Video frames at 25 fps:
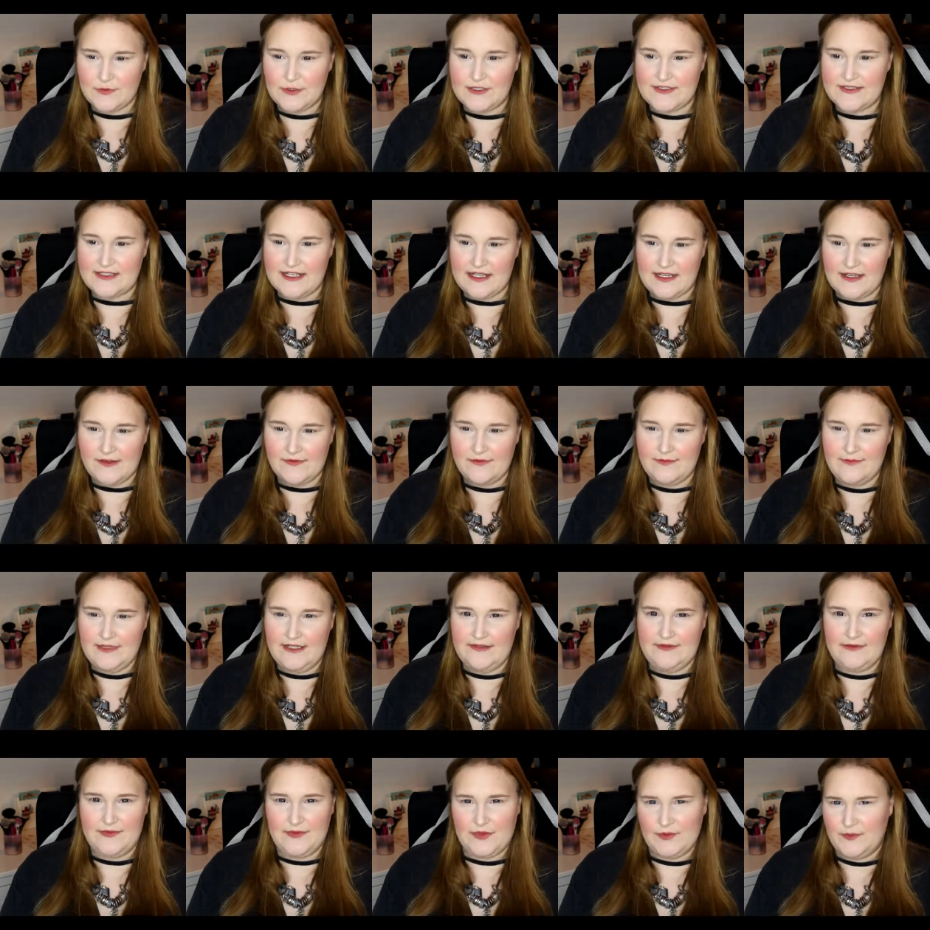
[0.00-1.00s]
würde ich sagen, auf dem
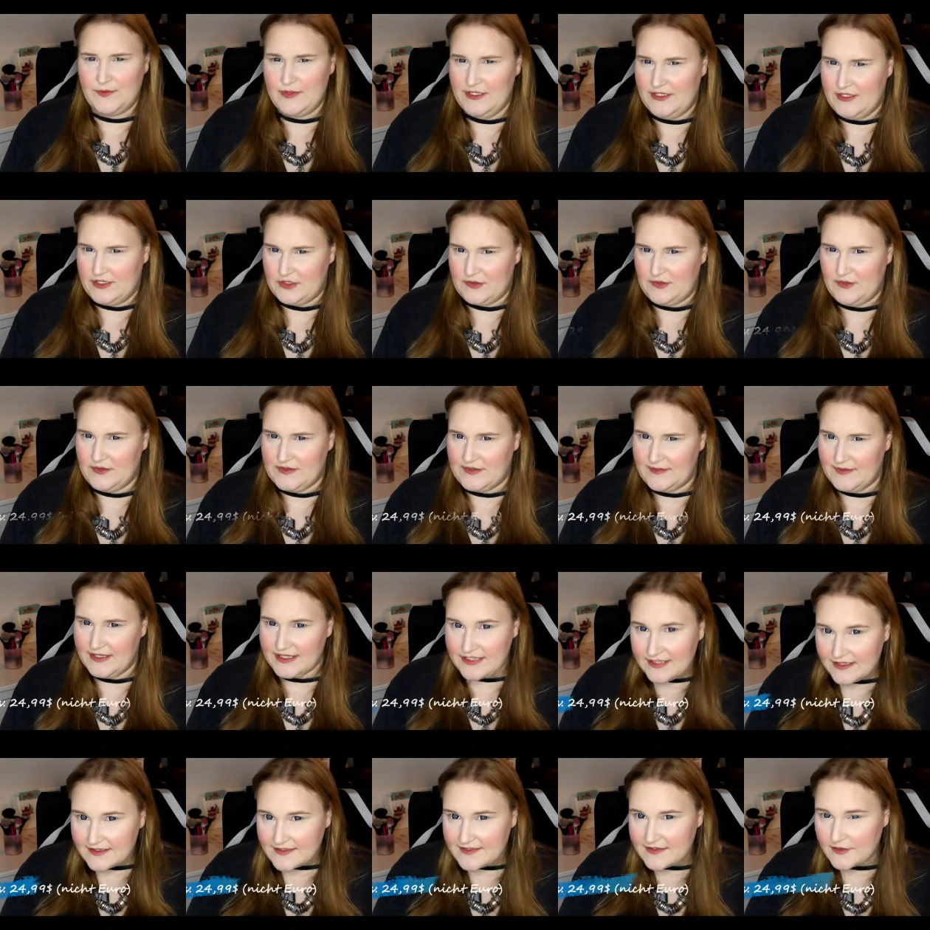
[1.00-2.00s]
Level von BH
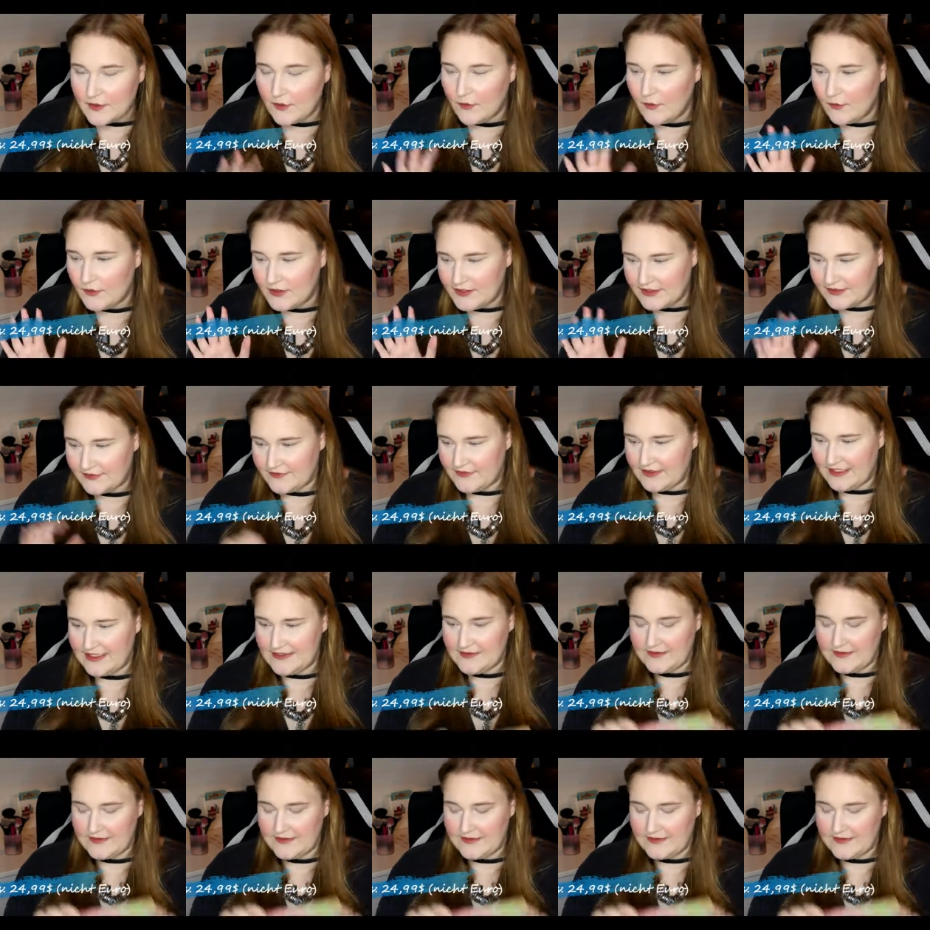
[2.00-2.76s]
Cosmetics ungefähr.